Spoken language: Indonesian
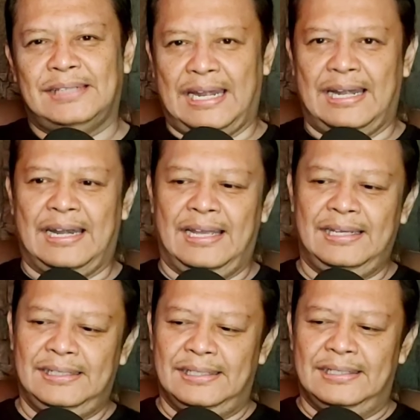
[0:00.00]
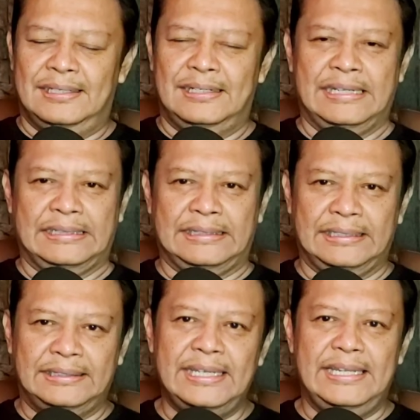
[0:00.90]
Karena di
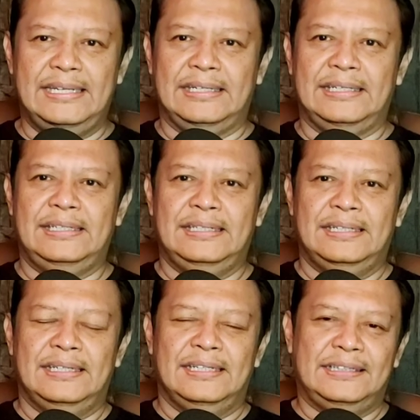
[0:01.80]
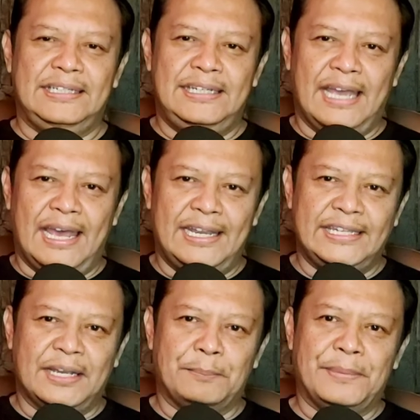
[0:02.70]
titik ini tidak ada
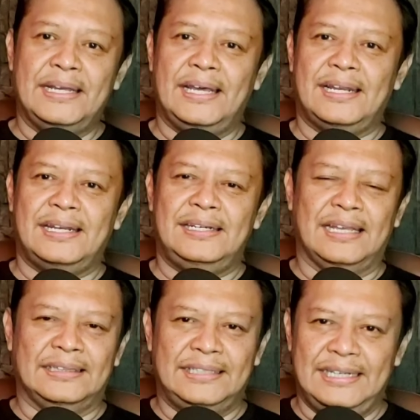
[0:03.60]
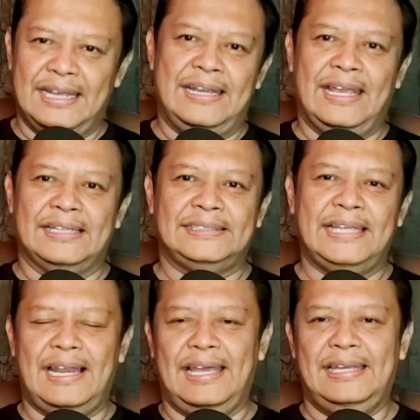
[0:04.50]
yang benar dan tidak ada yang
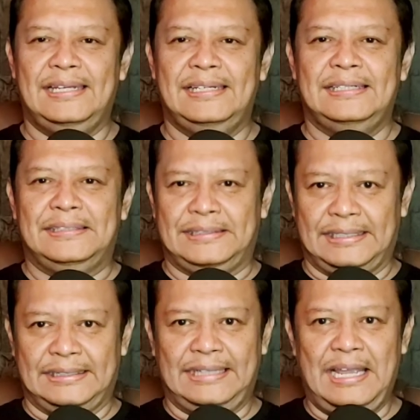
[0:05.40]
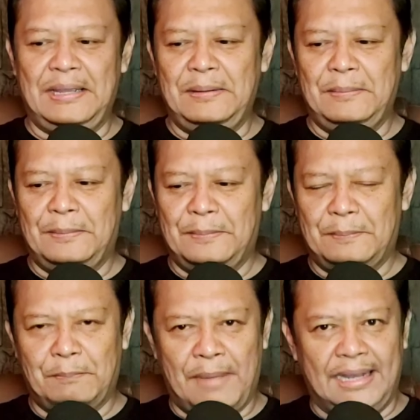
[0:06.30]
salah tentang
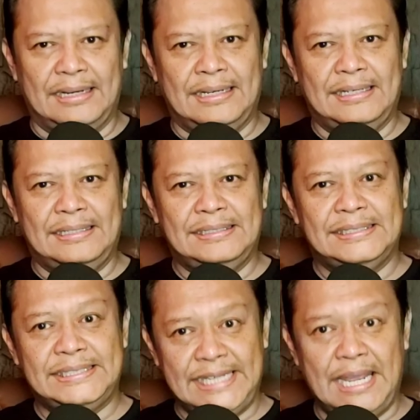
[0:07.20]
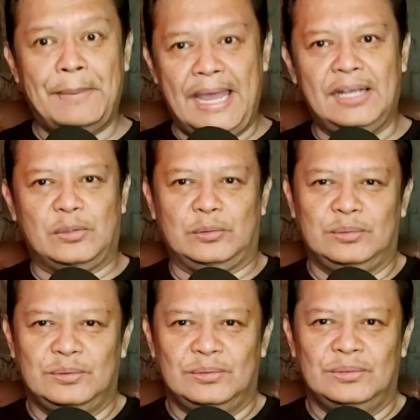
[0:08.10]
makna siapa
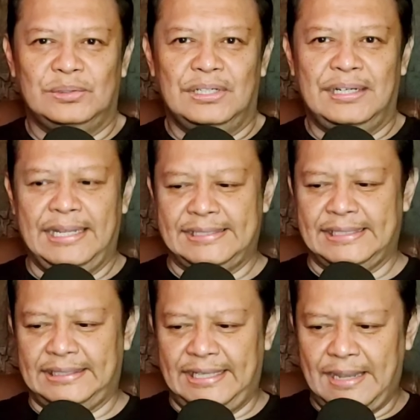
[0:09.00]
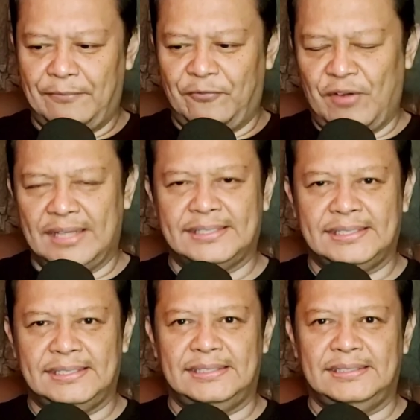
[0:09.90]
aku di setiap
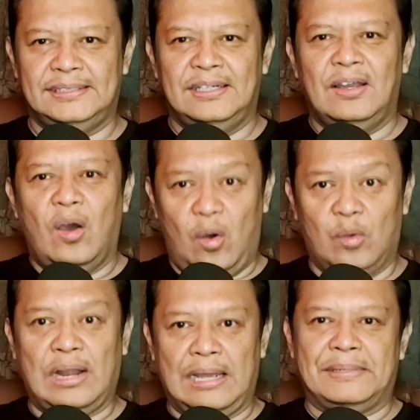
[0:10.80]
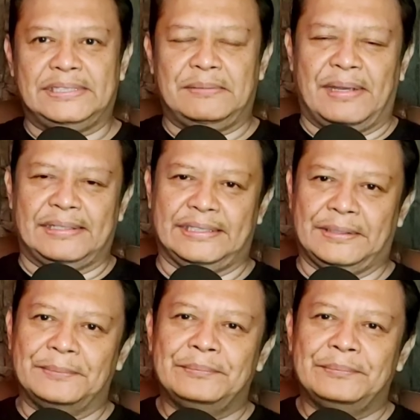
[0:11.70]
fase orang masing-masing.